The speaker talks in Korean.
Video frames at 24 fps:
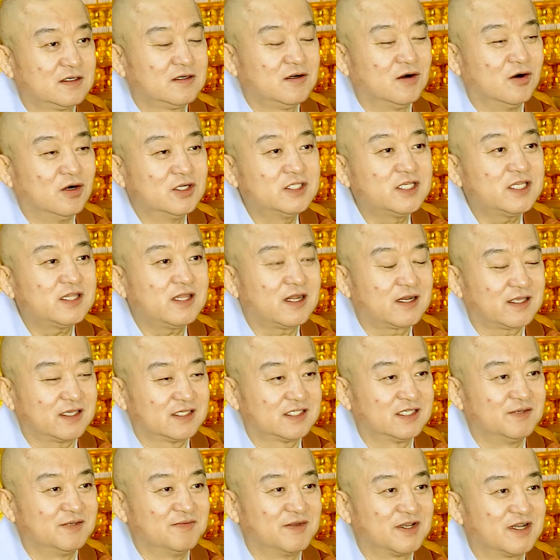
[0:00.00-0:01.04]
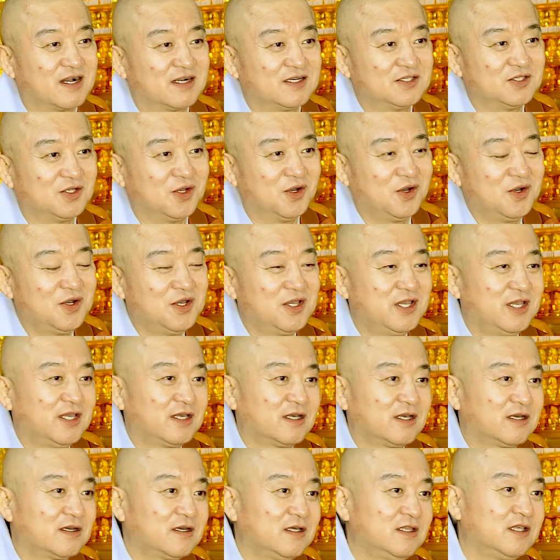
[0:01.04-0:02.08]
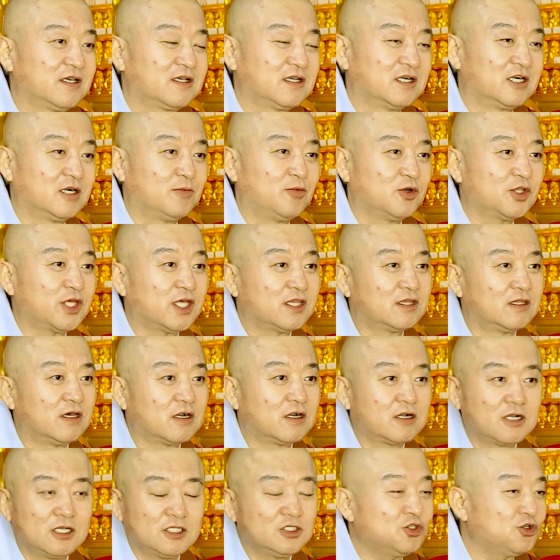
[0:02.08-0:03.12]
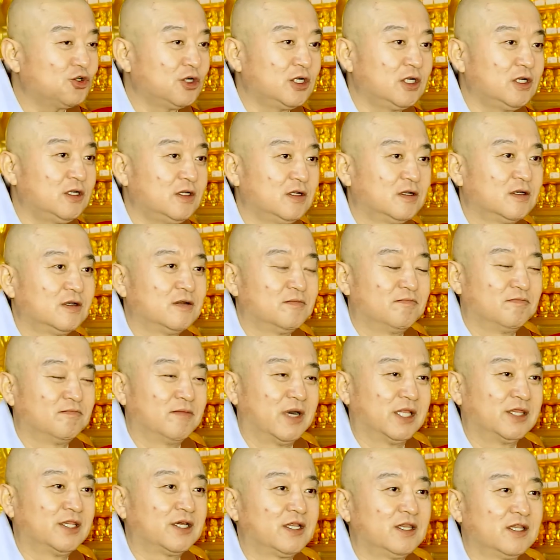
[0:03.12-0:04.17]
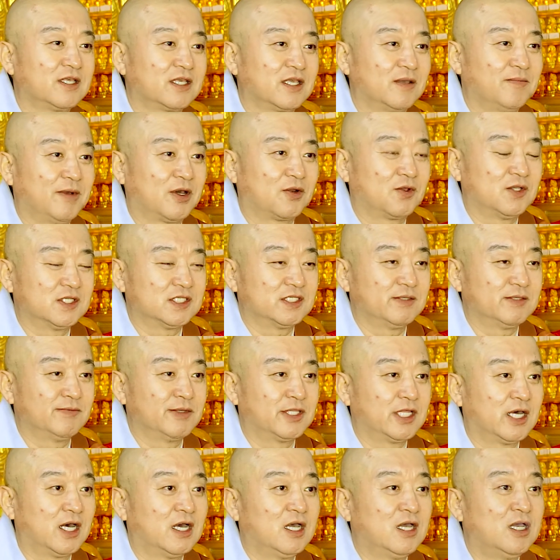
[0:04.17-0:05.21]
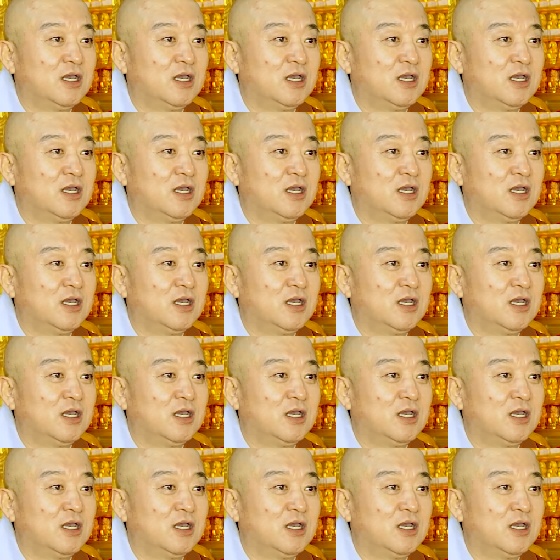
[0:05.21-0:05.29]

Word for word: 그 언제 닦겠습니까? 그죠? 근데 그거보다 더 큰 수를 만들었는 게 바로 있습니다.